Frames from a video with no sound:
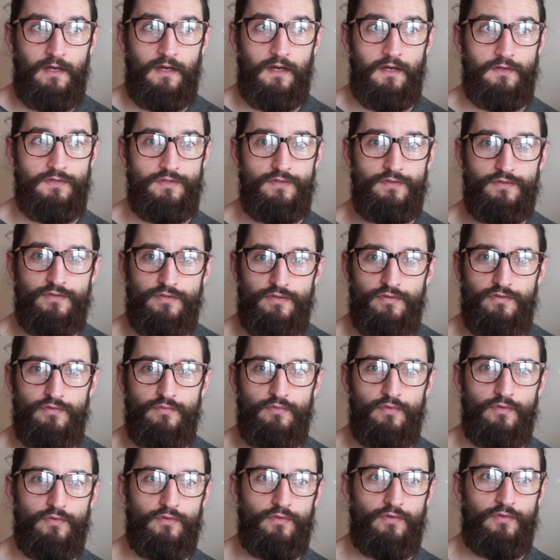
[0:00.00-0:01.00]
euh,
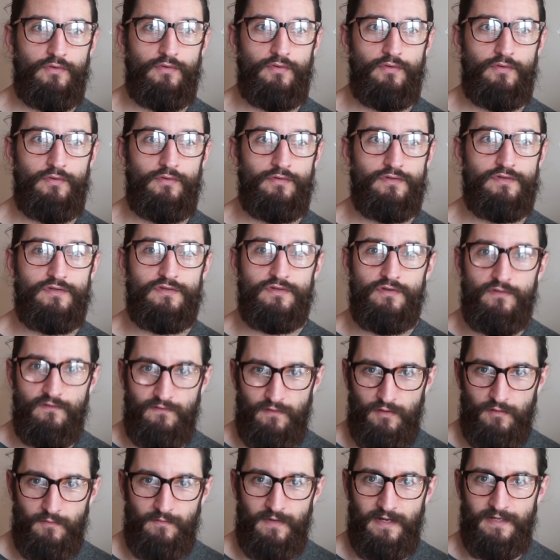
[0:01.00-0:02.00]
YouTube de ce
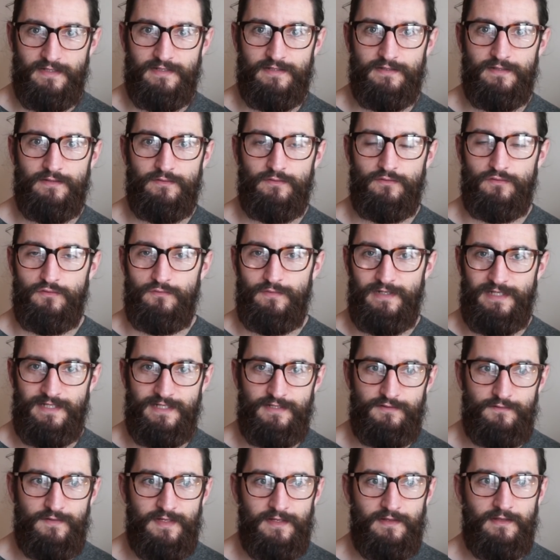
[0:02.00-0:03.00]
Vlogmas
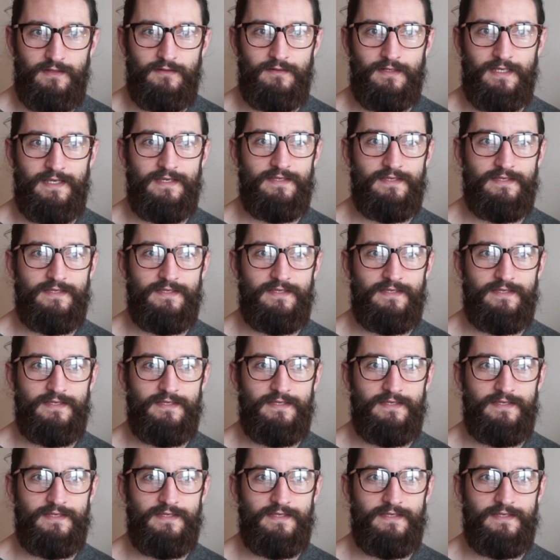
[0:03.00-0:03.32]
2018.